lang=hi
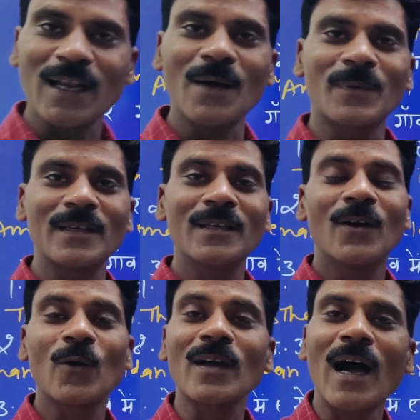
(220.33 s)
तालाब की
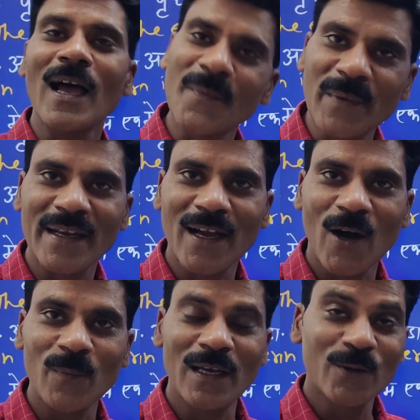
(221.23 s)
और कहाँ है मेरे
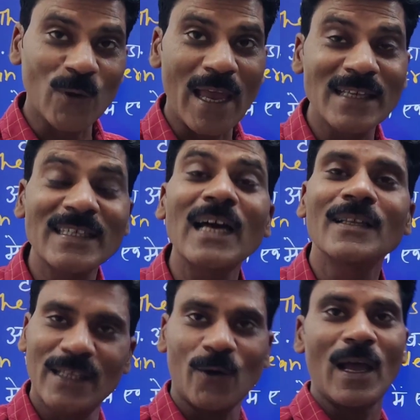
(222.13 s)
गांव में तो ऐसा
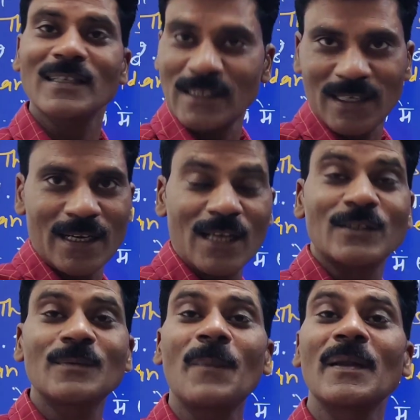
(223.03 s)
देखो ऐसा सेंटेंस
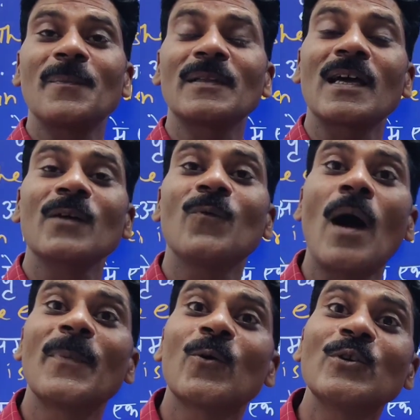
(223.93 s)
जिसमें अपने बताएं कि
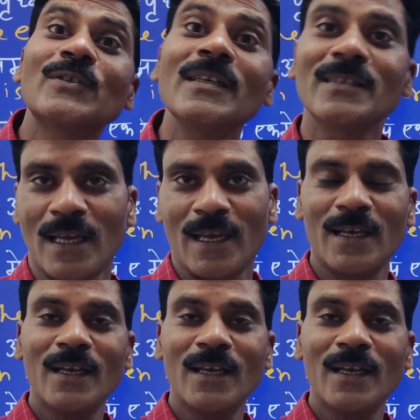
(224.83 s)
वहां पे कोई चीज है